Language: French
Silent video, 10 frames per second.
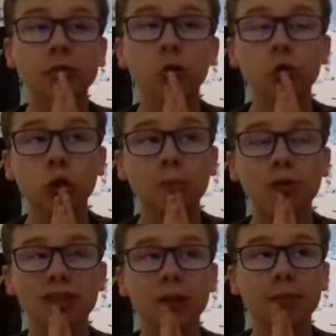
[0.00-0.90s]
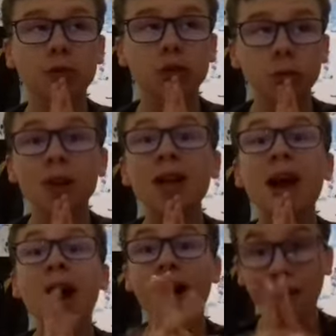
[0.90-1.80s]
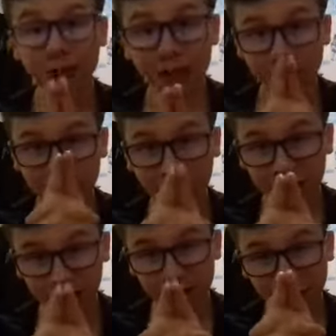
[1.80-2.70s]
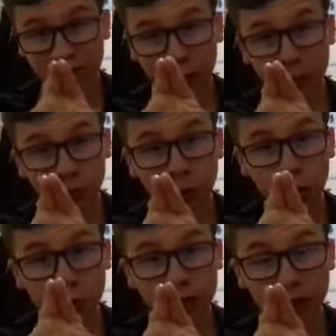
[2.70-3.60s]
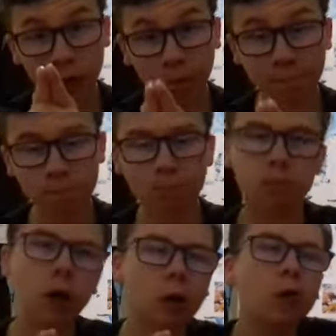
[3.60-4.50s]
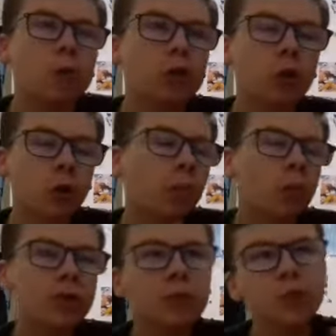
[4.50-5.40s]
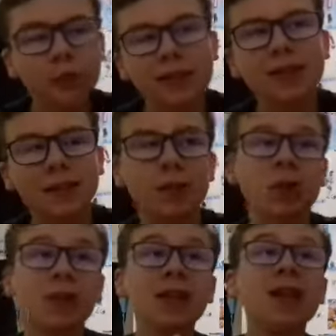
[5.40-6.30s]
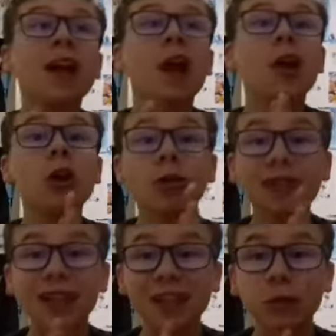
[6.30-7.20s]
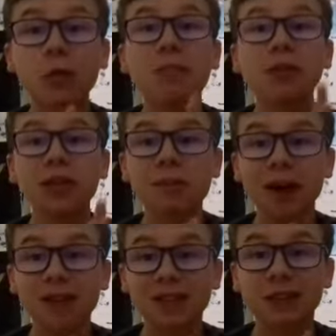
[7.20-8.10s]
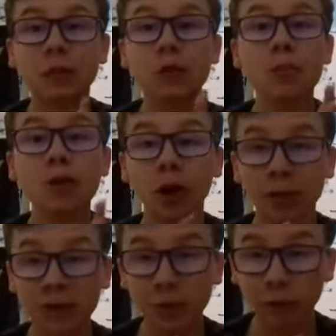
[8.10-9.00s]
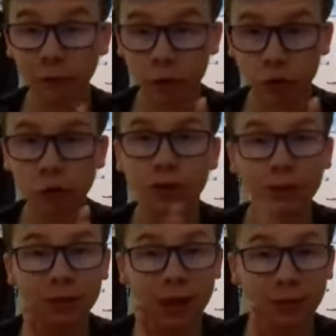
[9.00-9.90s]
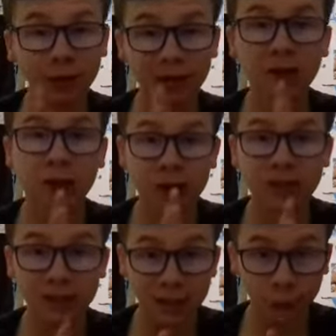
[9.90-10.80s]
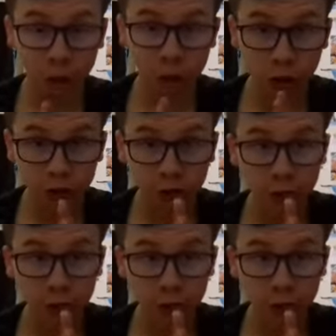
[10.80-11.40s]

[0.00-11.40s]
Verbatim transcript: Donc je le mets en cinquième position. Avec, avec évidemment dedans le méchant. Ah, le méchant, bon, au début, oui, il était méchant l'entrée de Bucky Barnes, le meilleur ami d'enfance de Captain America, alias Steve Rogers.